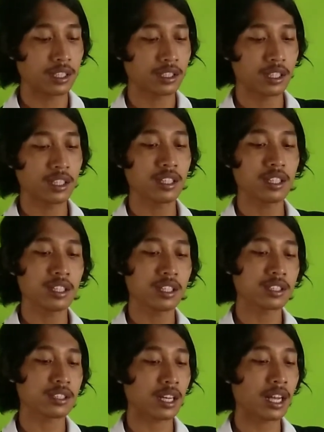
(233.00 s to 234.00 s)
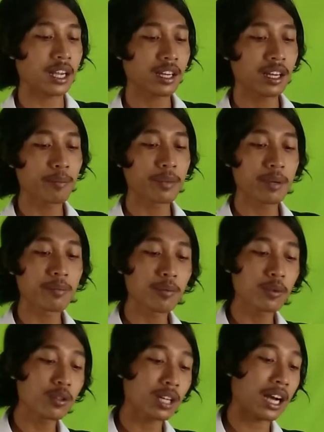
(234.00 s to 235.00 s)
jadi selain lebih
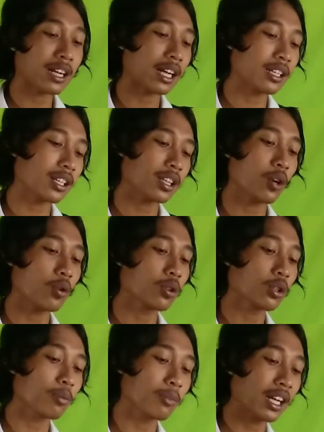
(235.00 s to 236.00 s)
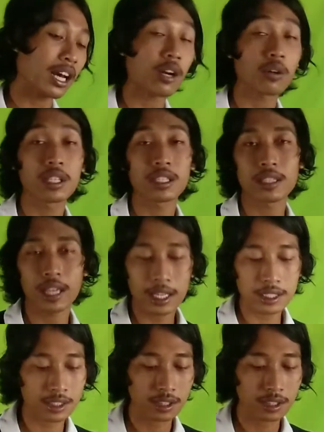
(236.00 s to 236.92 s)
memudahkan kita untuk menaruh di tas